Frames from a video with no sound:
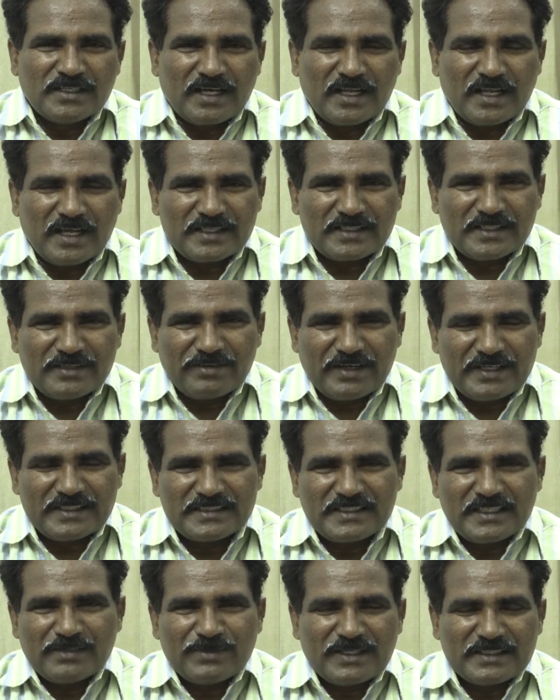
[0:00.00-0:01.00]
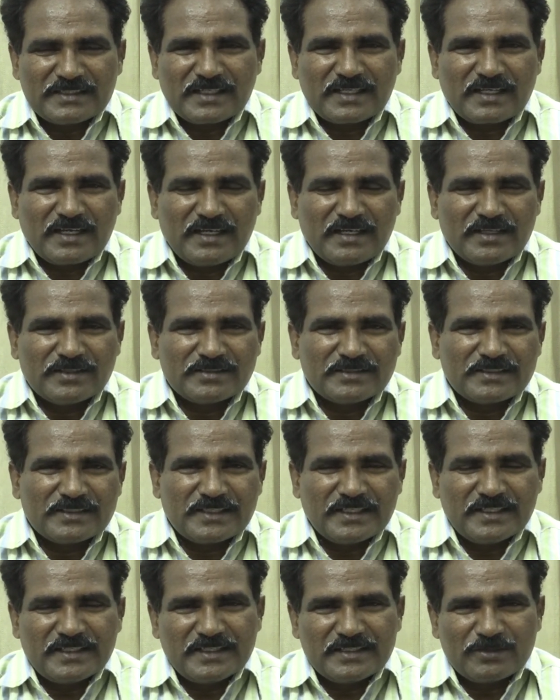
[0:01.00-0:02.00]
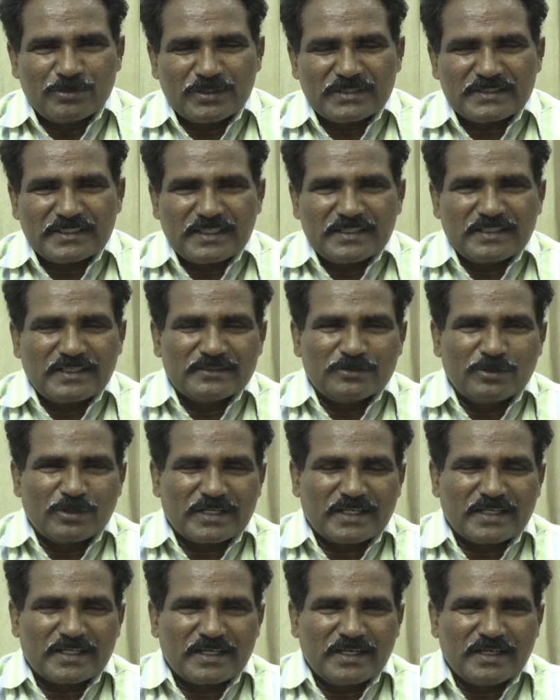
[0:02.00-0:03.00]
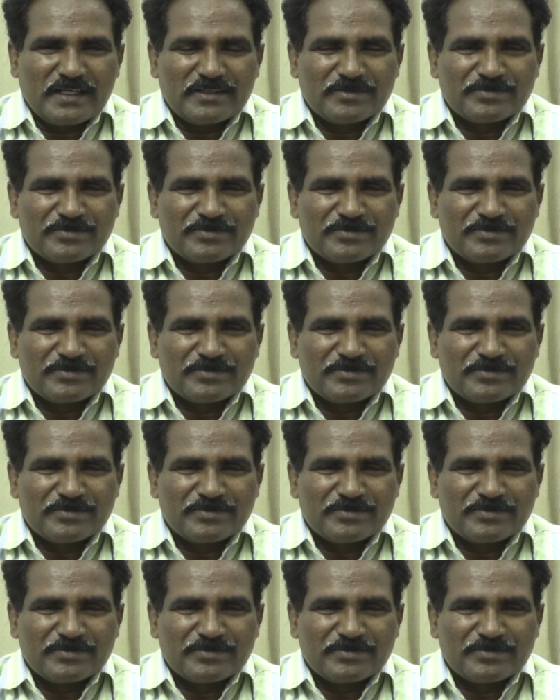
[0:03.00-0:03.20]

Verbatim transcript: అలాగే వైద్యం అందక తిండి కూడా సరిగా దొరకక